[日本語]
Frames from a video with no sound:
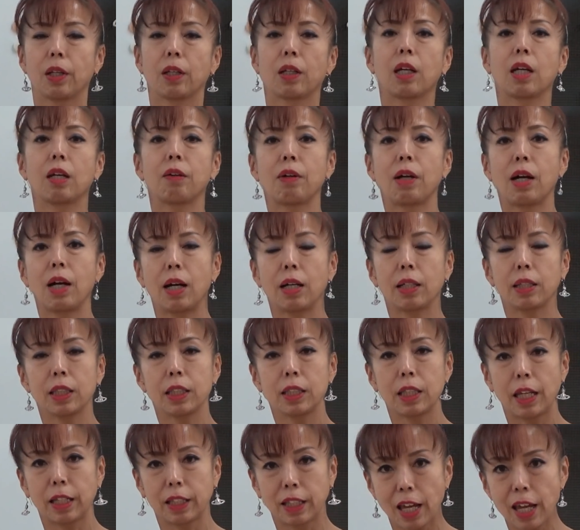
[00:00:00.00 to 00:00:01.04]
令和2
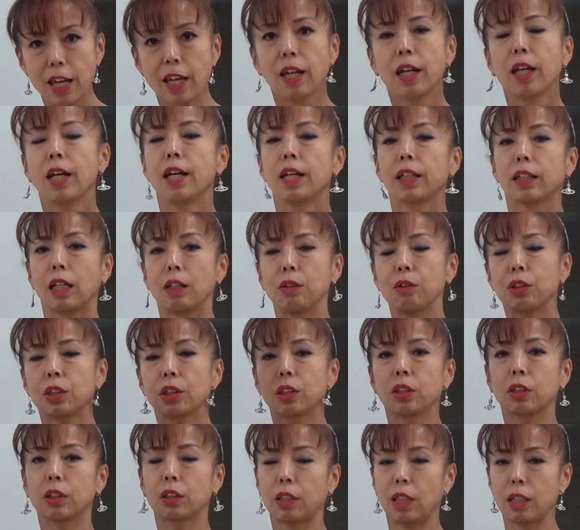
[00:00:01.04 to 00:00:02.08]
年ね楽し
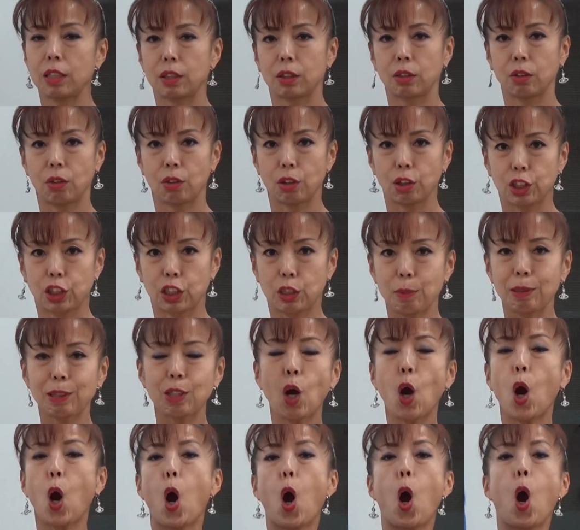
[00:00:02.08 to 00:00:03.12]
くダンスをしま
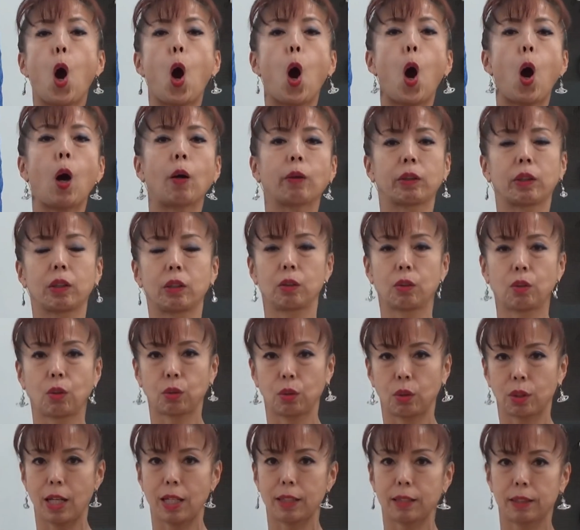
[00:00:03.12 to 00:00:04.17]
しょうっていうこ
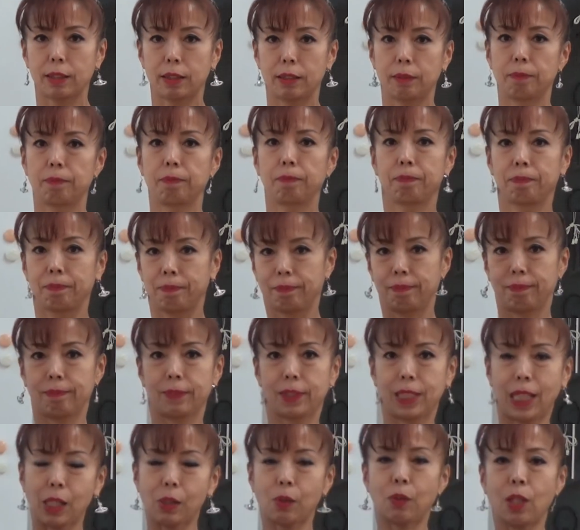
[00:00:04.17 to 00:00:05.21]
とです
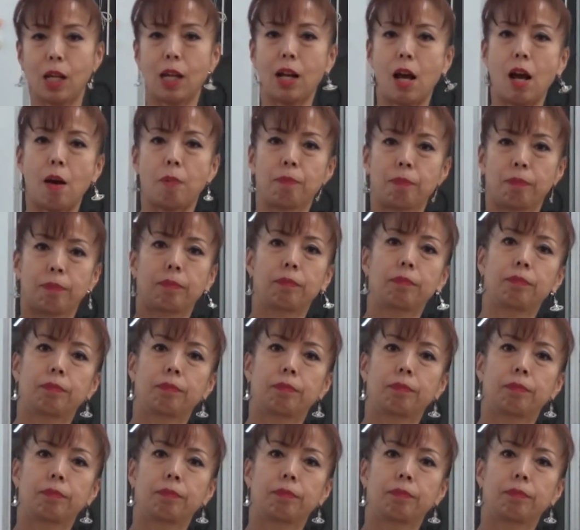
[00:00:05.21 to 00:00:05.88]
さようなら